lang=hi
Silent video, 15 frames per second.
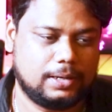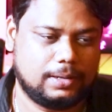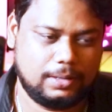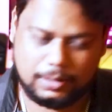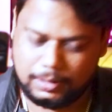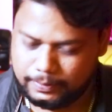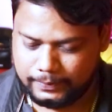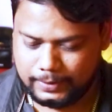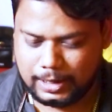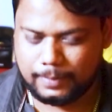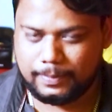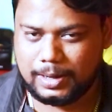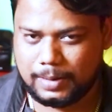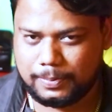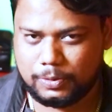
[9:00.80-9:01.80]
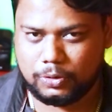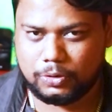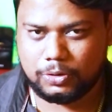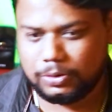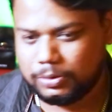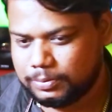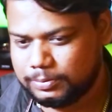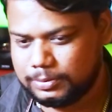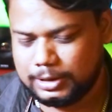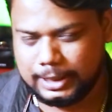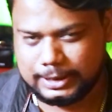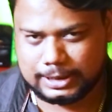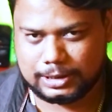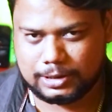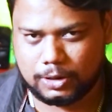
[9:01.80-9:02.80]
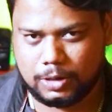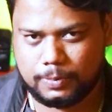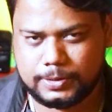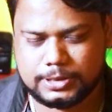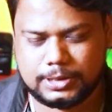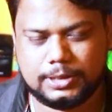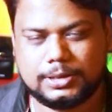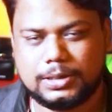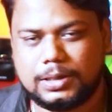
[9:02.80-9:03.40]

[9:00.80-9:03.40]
है फिलहाल मैं आप लोग को ले चलता हूँ कंपेरिजन की